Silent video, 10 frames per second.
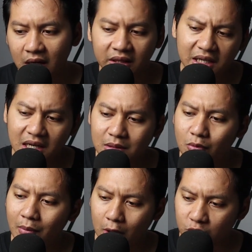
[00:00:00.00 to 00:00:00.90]
tidak
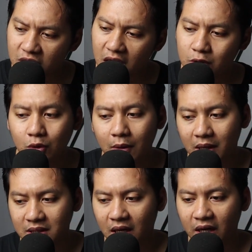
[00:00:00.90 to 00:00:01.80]
semua manusia juga
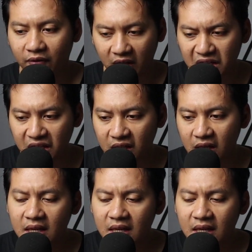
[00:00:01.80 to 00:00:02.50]
merasakan efek ini.